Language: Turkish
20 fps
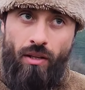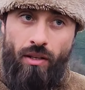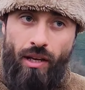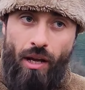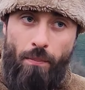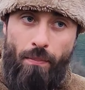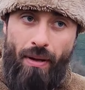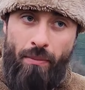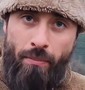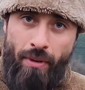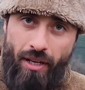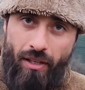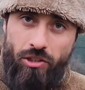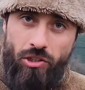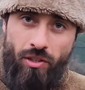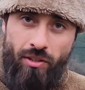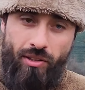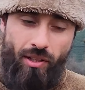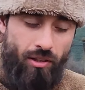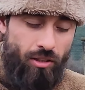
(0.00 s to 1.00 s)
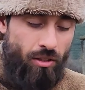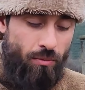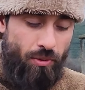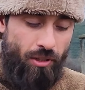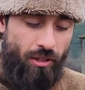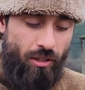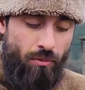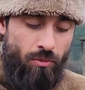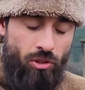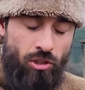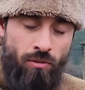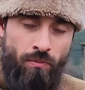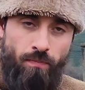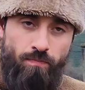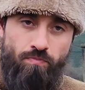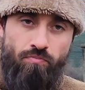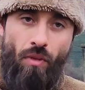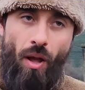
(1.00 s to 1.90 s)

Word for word: Yani ben menekşenin tadını bildiğim için